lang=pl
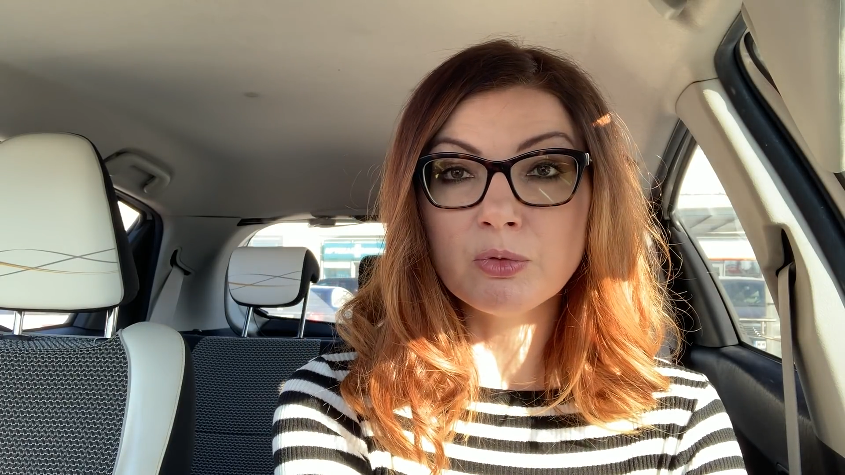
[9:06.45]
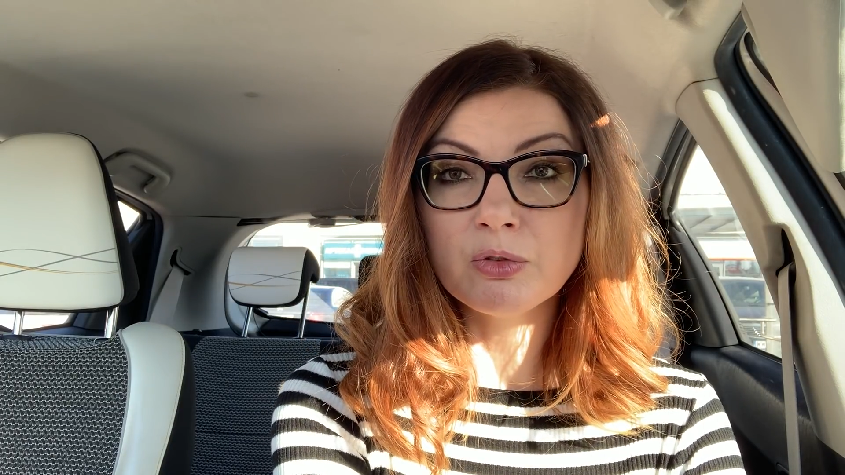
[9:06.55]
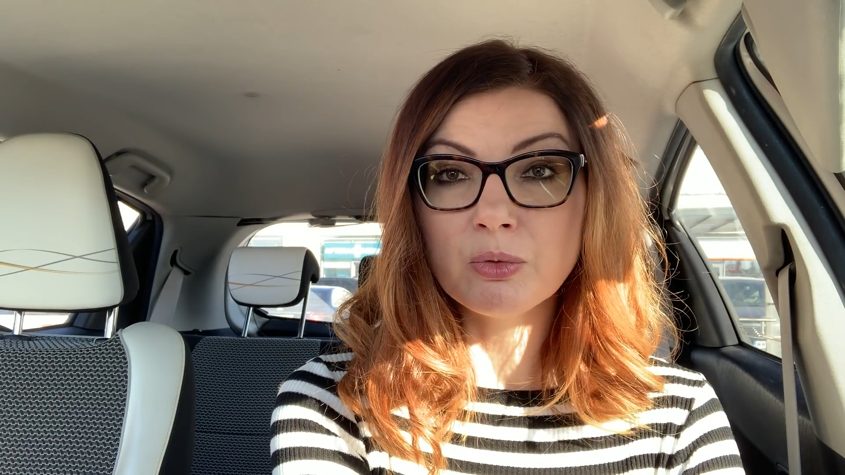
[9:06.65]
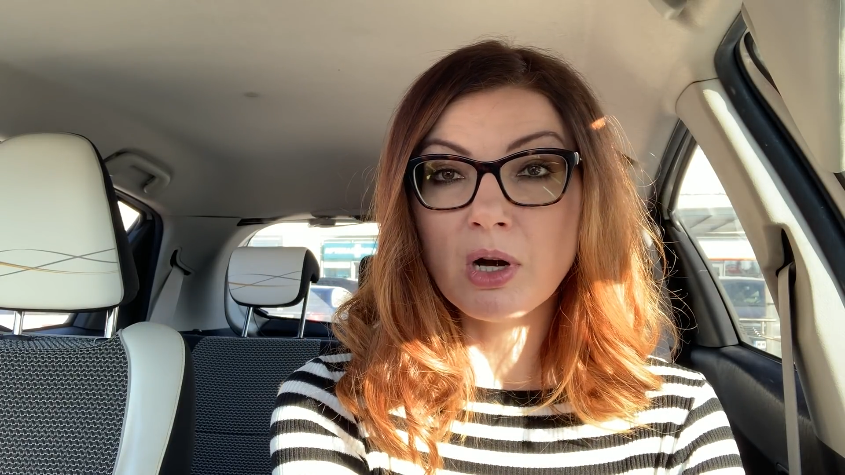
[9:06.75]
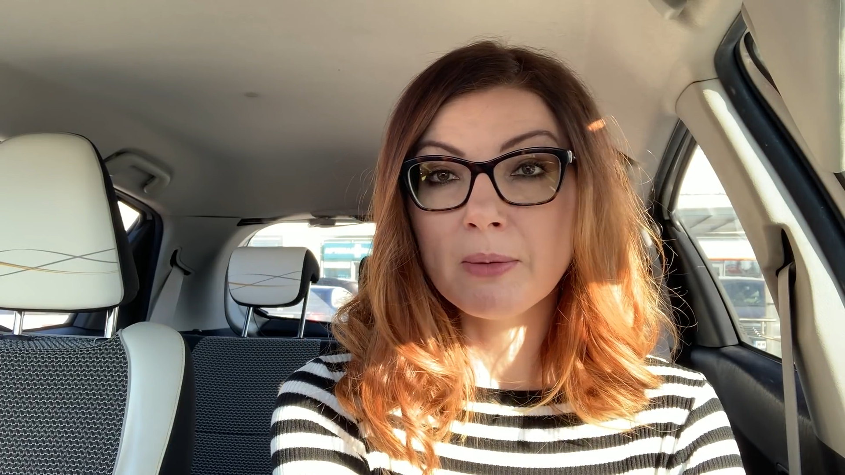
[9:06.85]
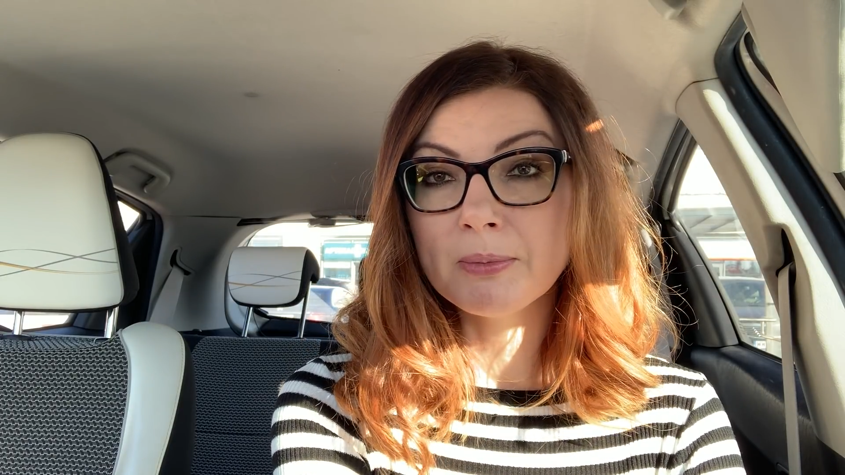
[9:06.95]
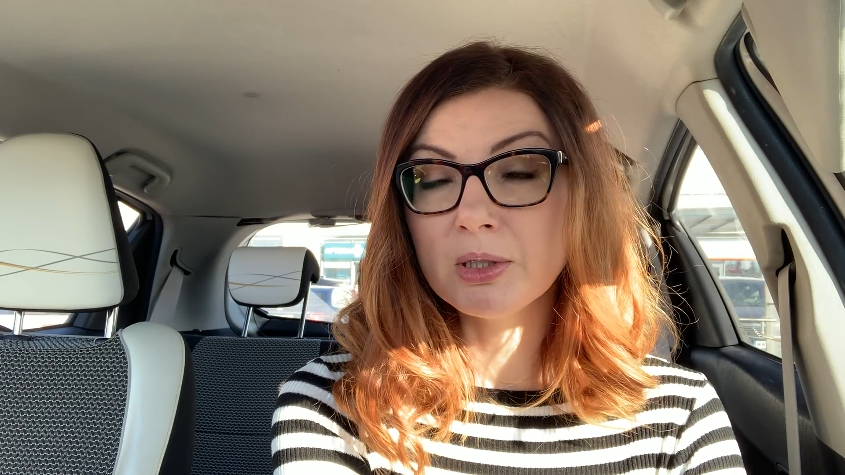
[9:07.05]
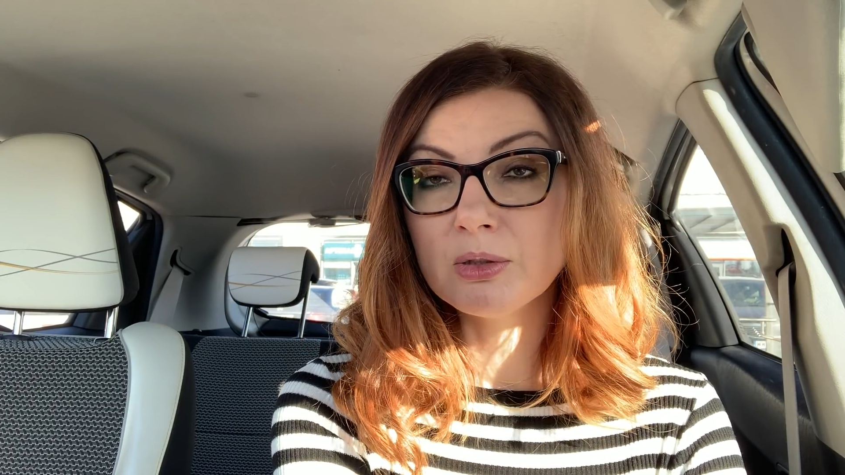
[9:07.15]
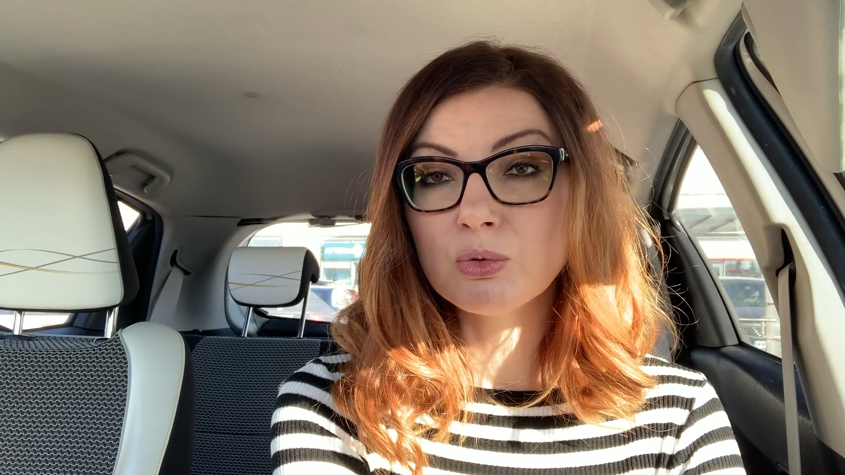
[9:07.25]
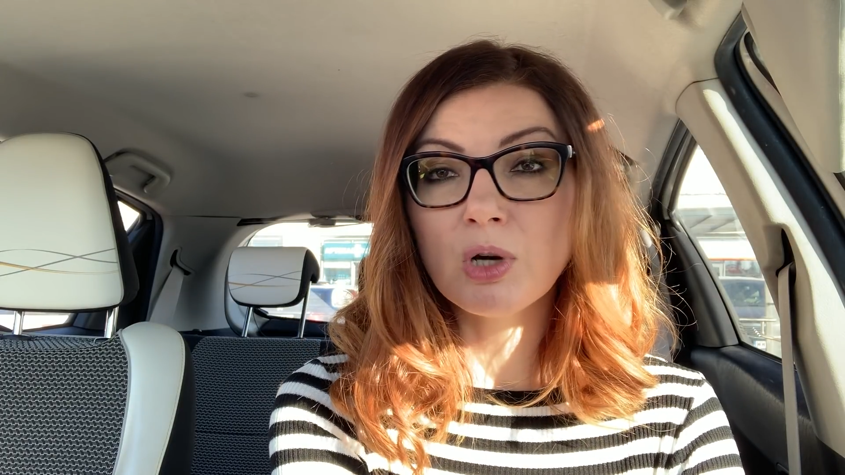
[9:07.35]
mówiła
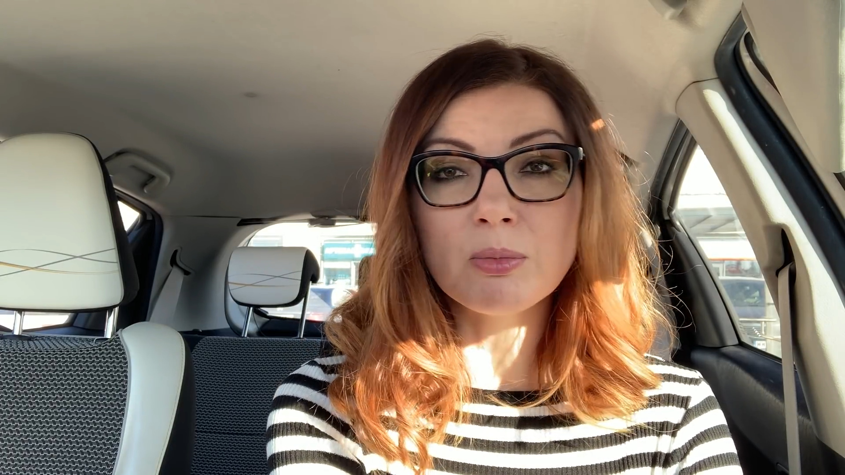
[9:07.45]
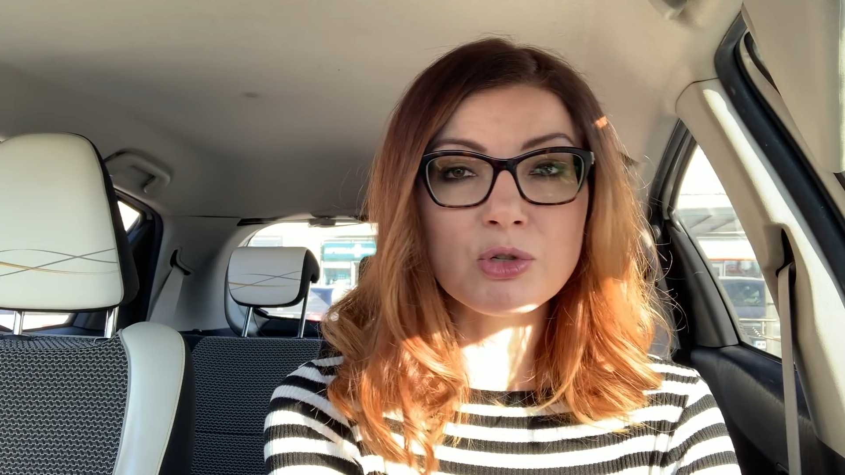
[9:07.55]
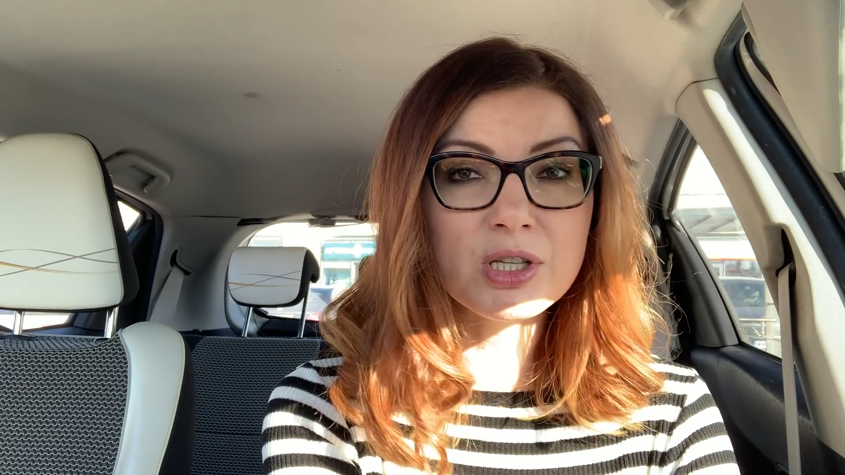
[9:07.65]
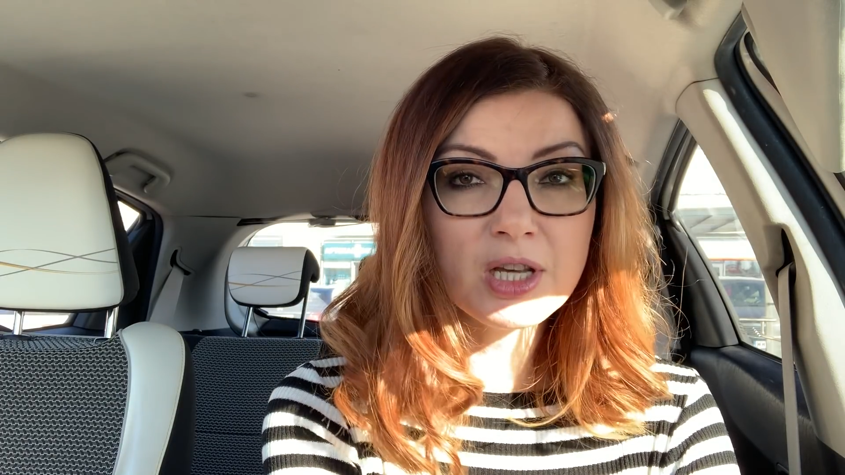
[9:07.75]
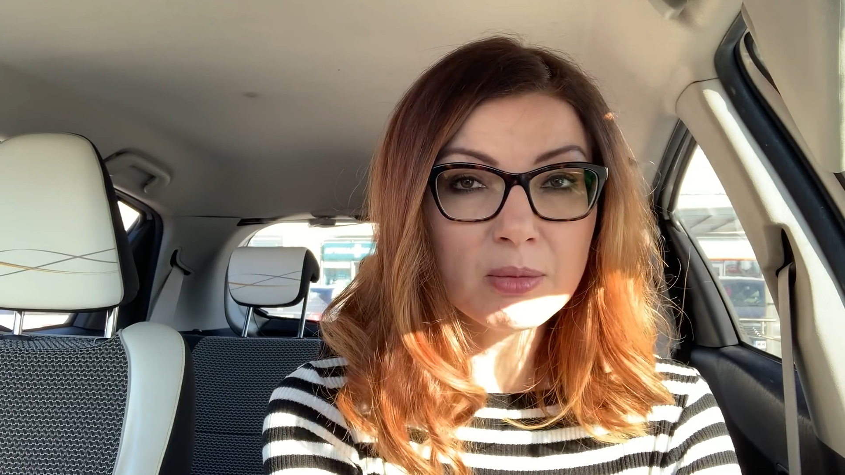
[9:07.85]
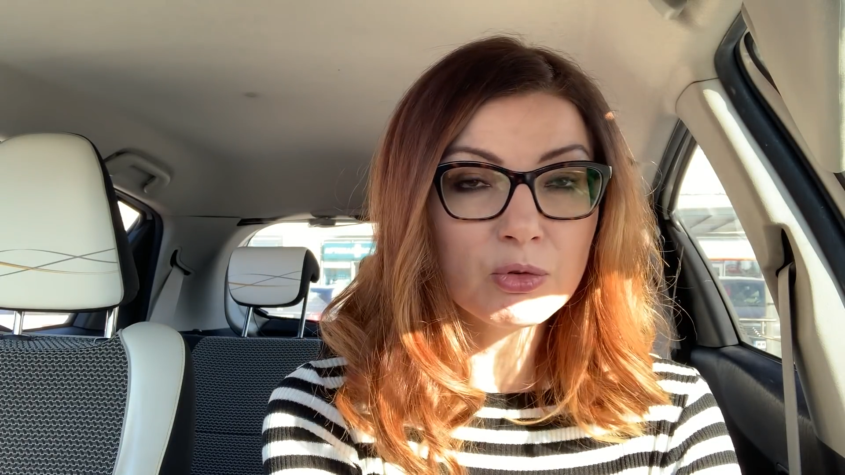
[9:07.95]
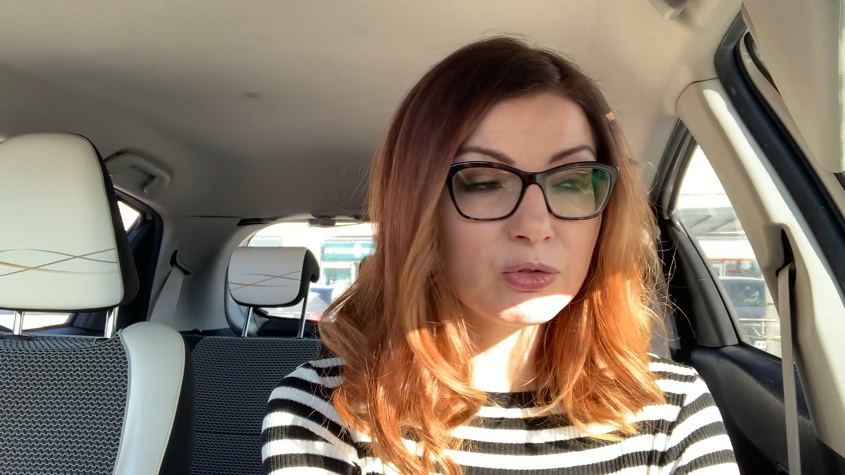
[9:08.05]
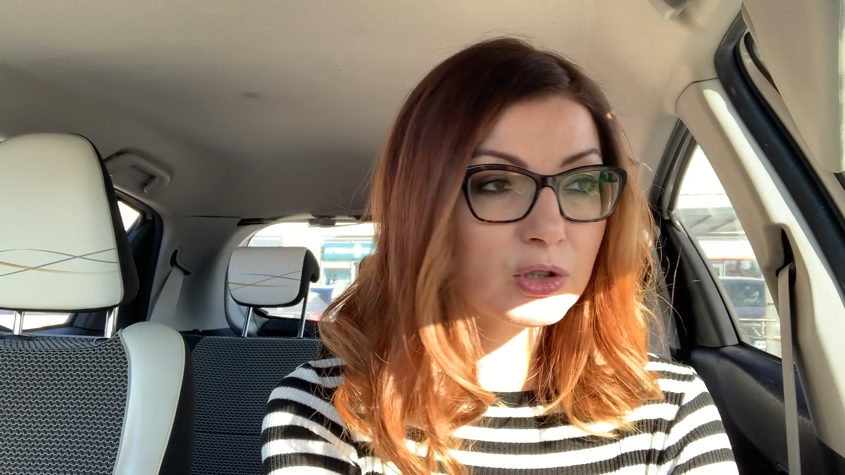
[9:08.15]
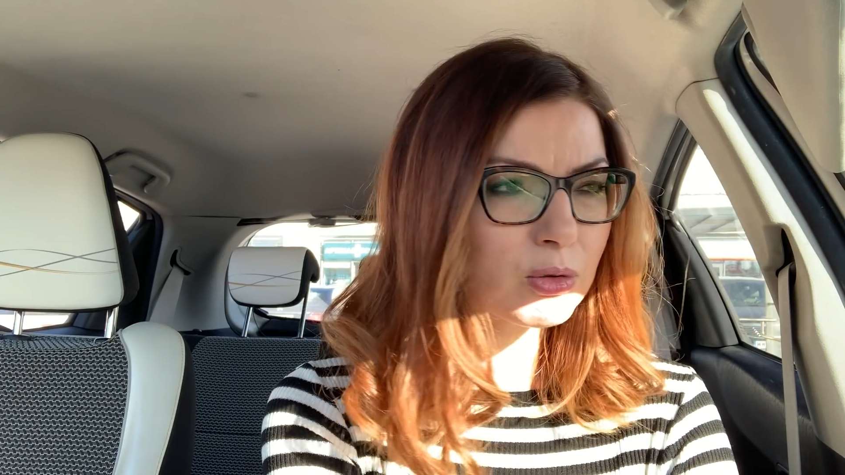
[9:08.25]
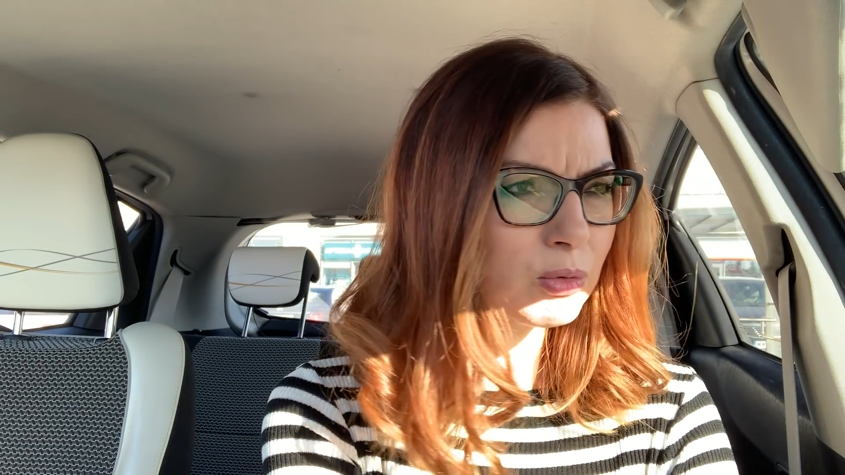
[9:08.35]
mi, słuchaj, może nie
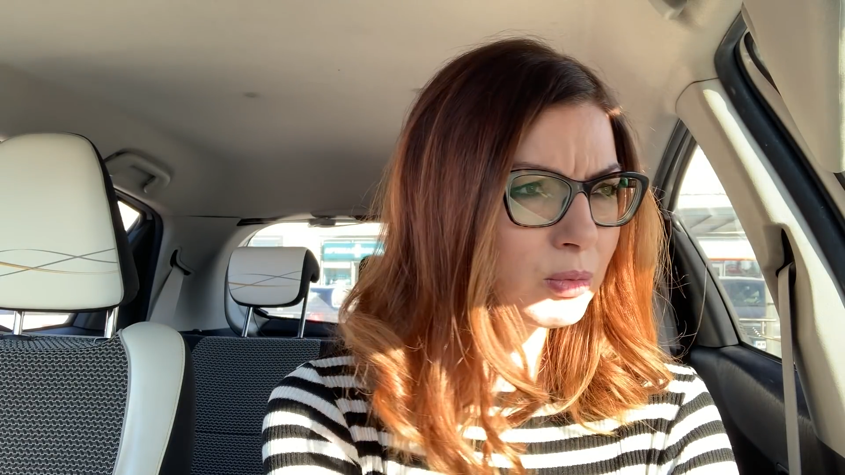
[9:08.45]
mów tych,